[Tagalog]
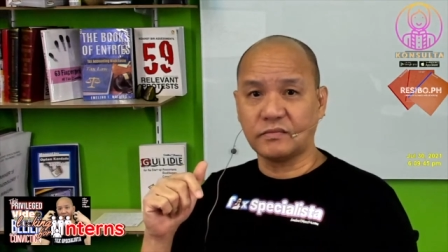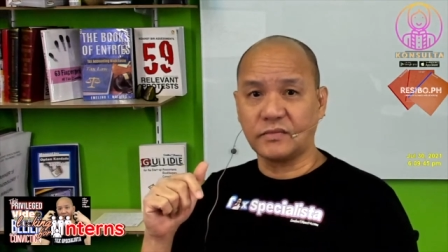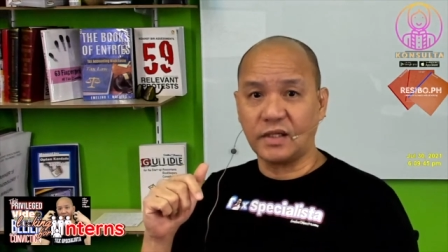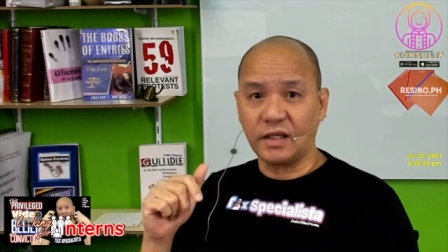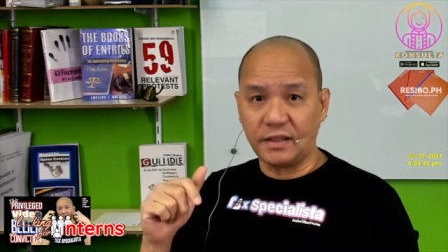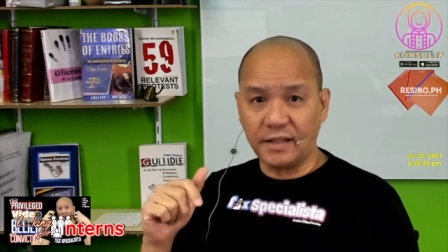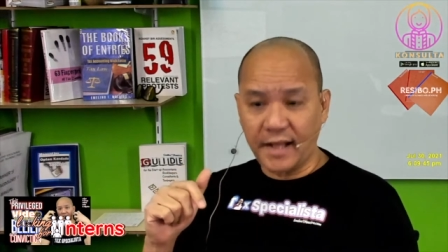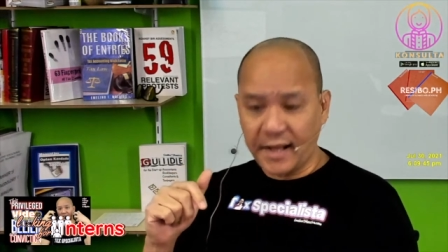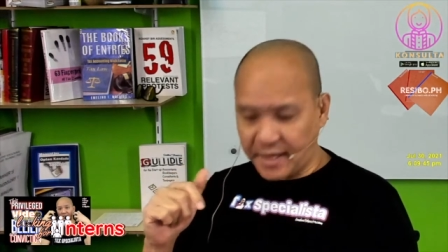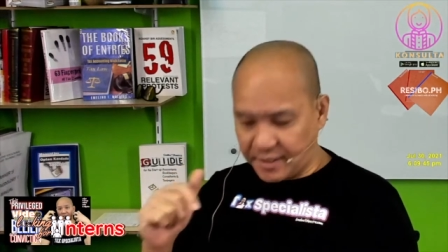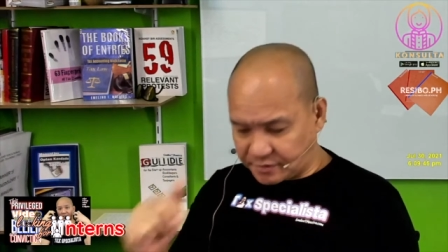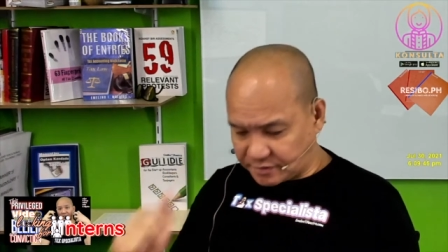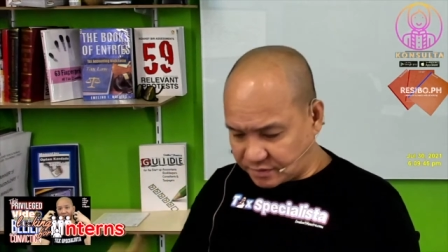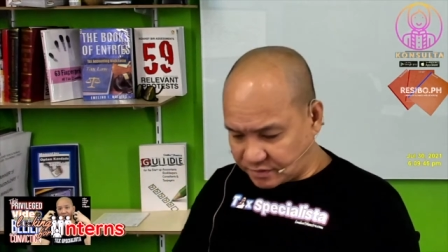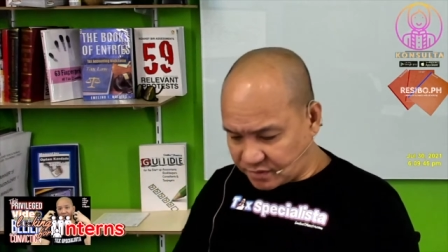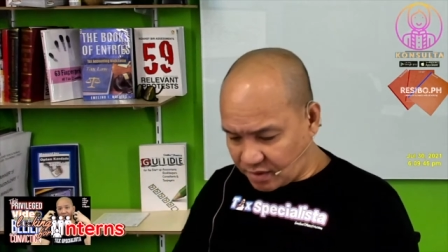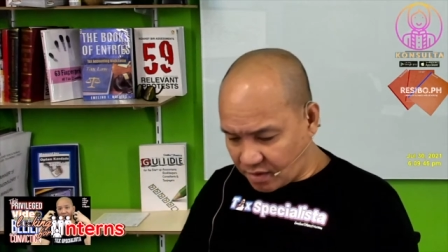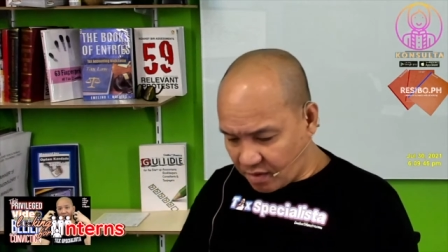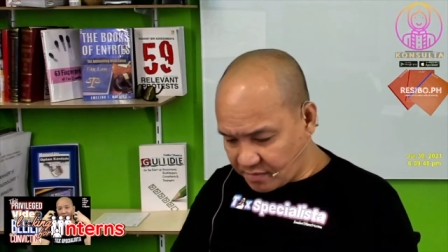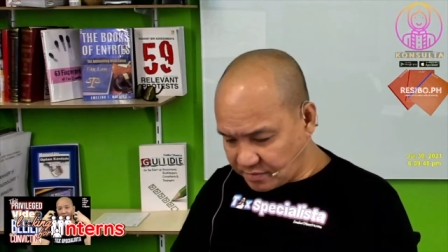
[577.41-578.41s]
Now,
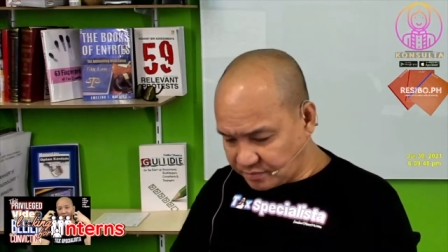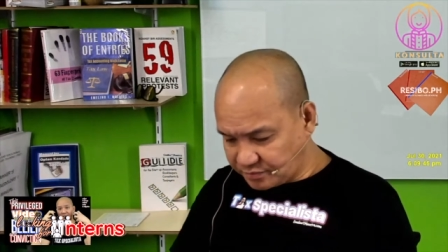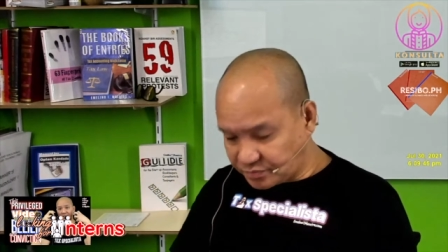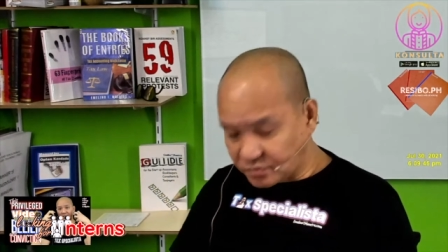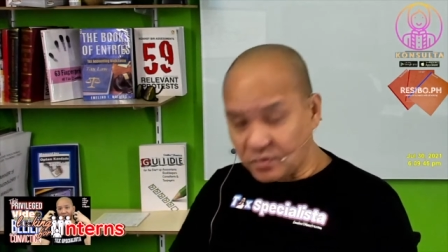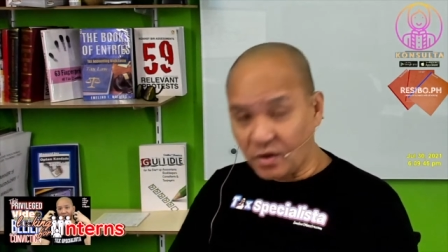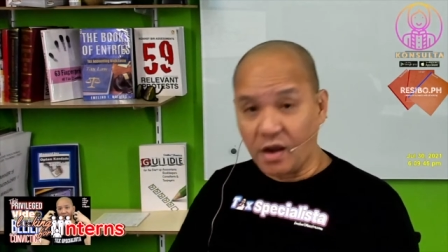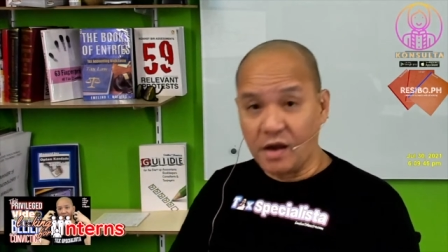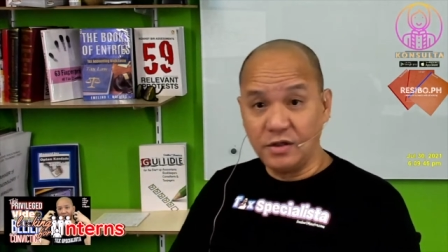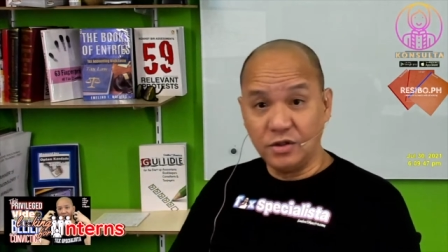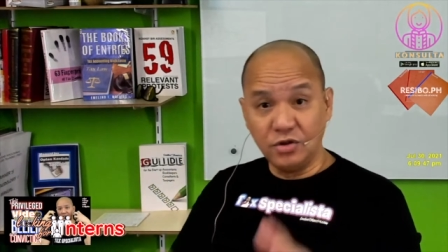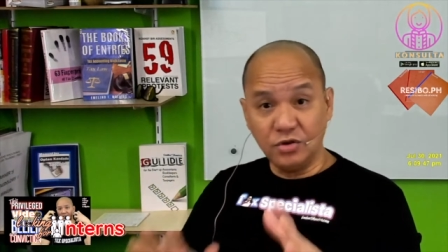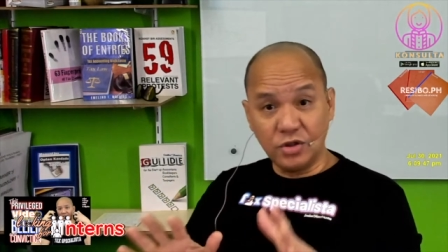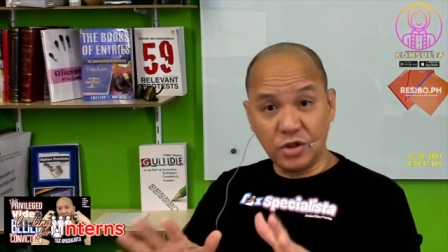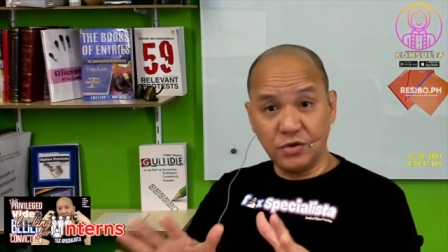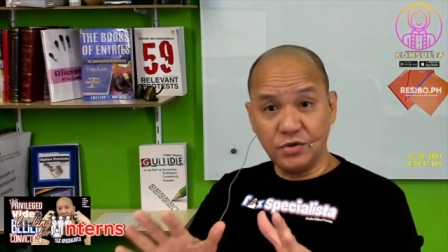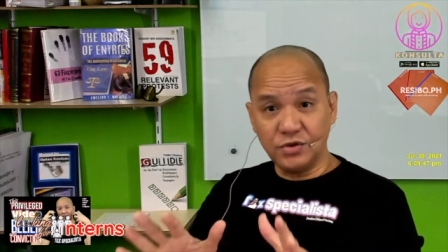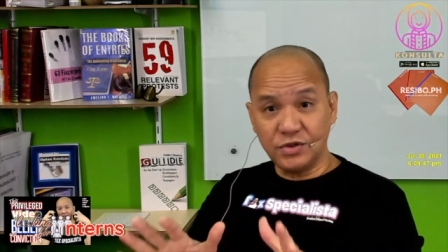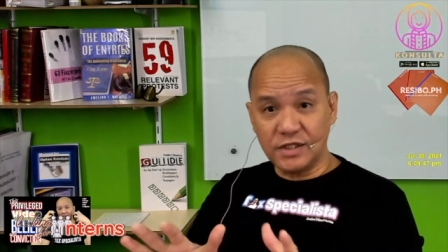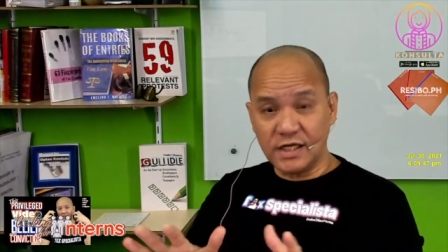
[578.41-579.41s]
yun
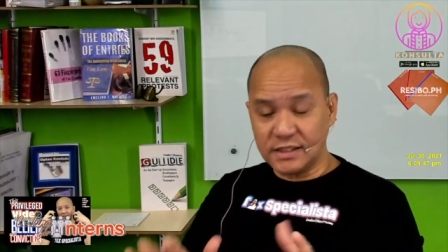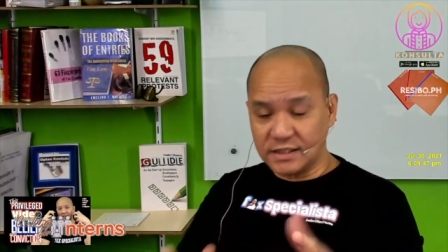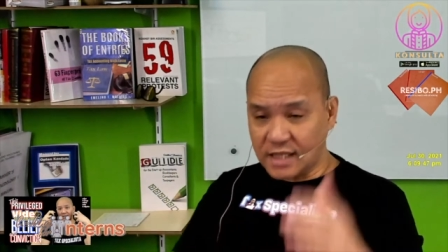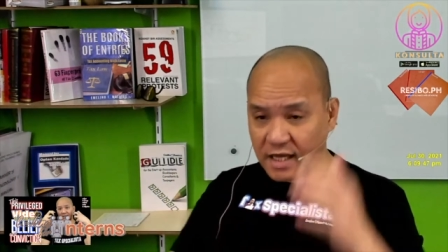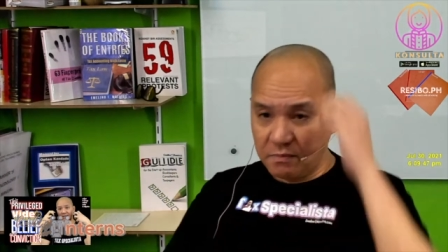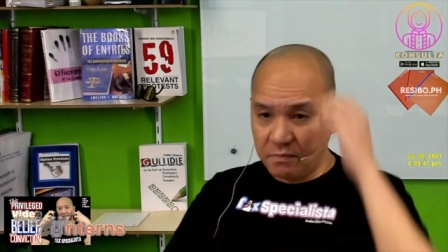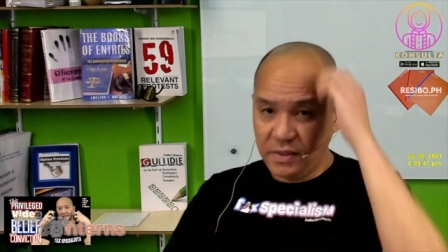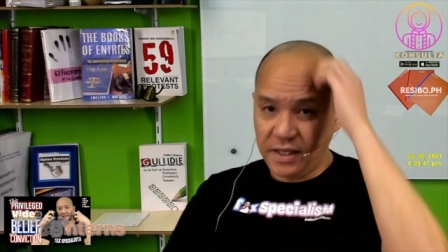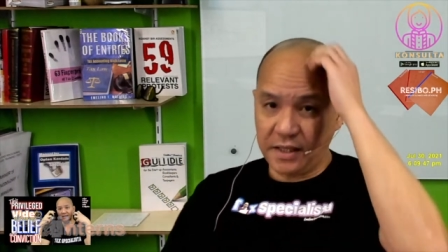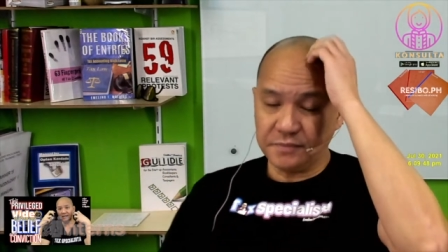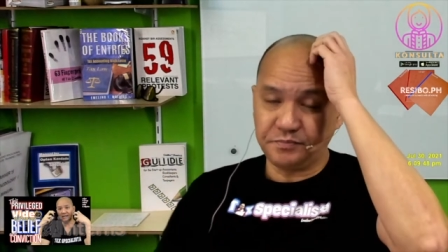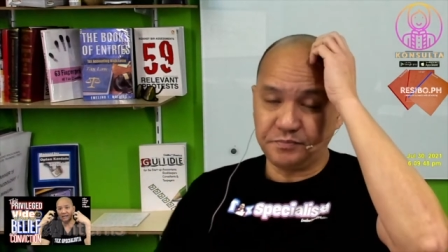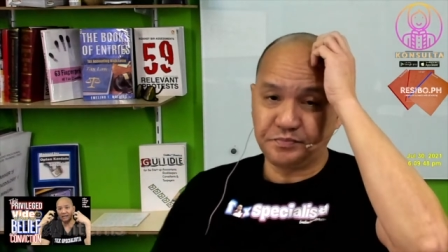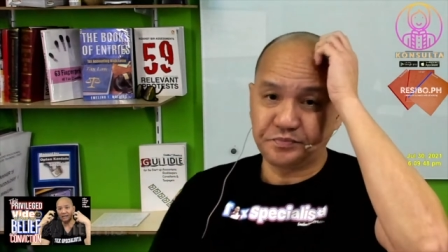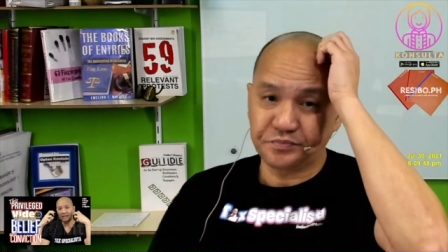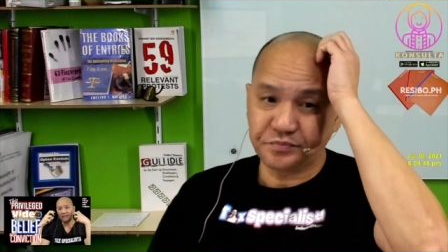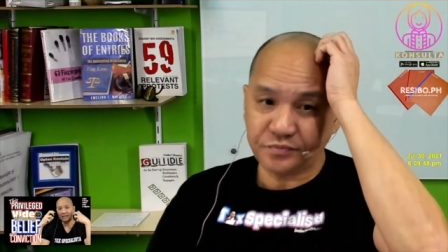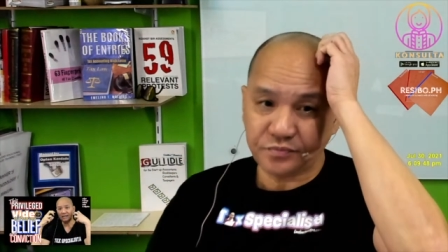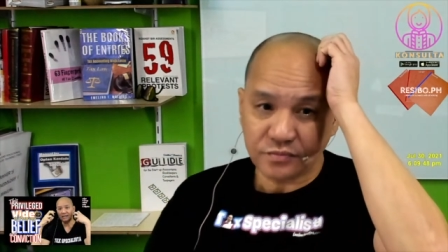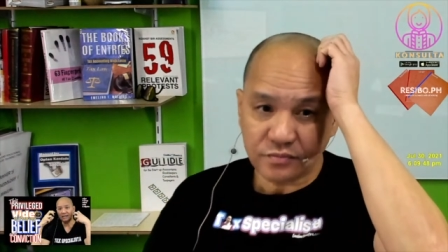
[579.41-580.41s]
daw yung sinasabi.
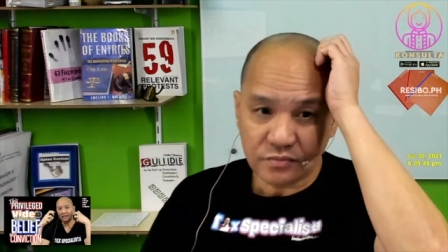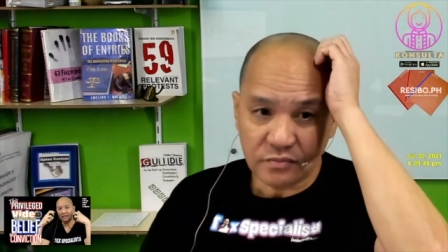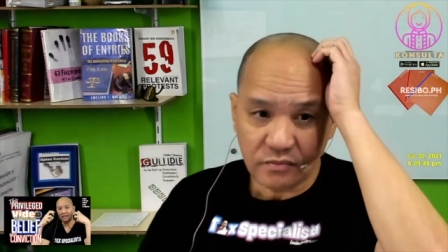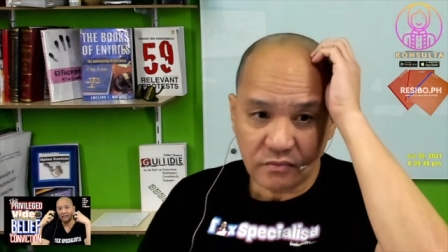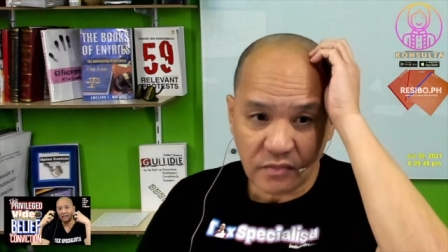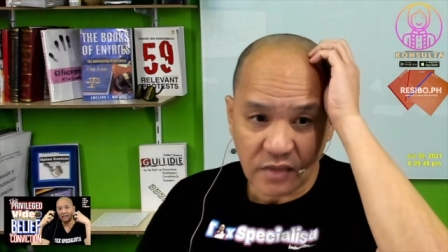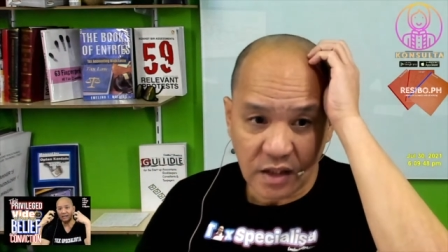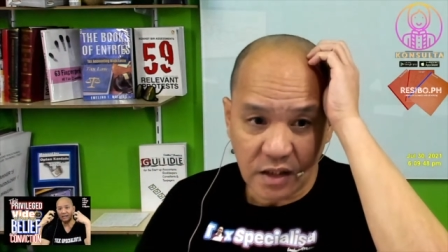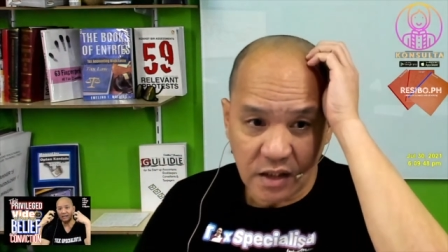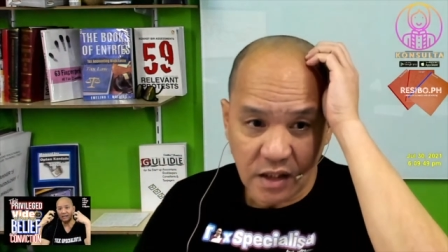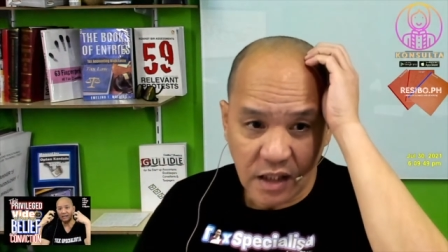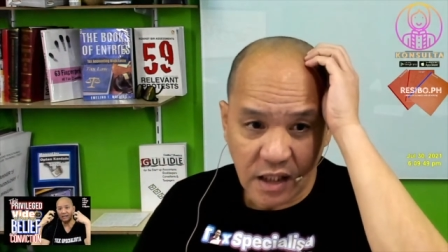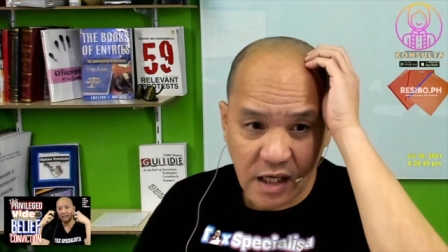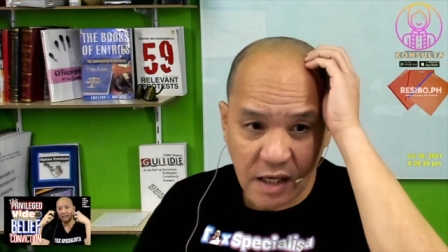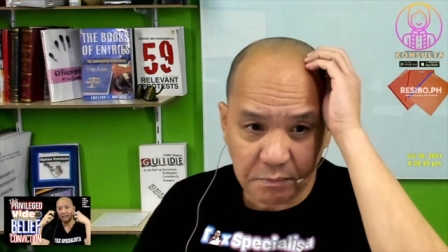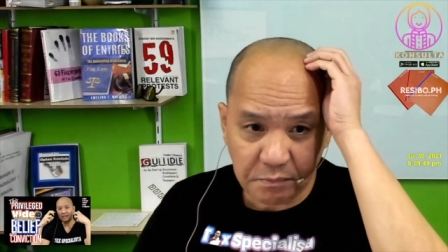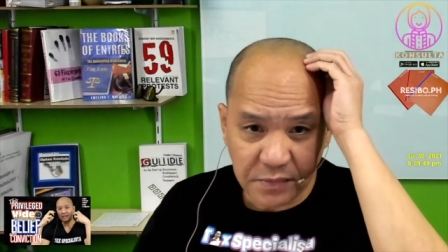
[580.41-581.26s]
Ika,